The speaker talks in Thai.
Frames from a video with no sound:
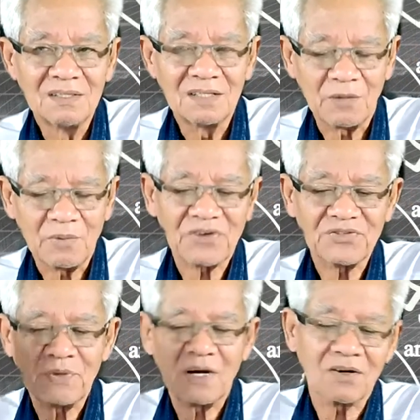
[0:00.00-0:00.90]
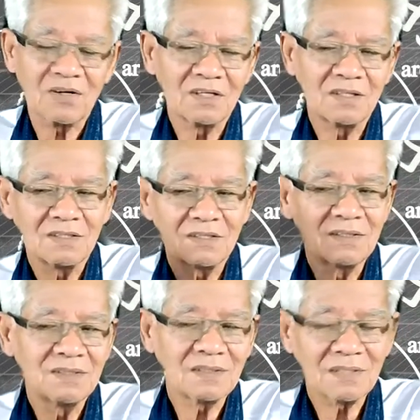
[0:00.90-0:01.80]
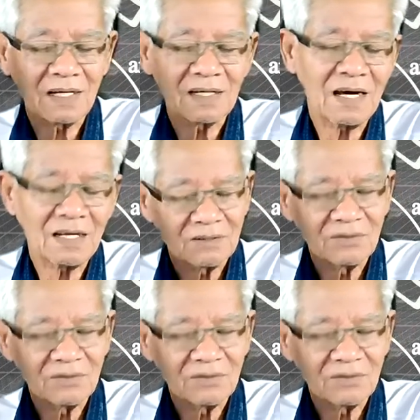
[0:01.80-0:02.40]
ไอ้พลาสมาก็คือทางด้าน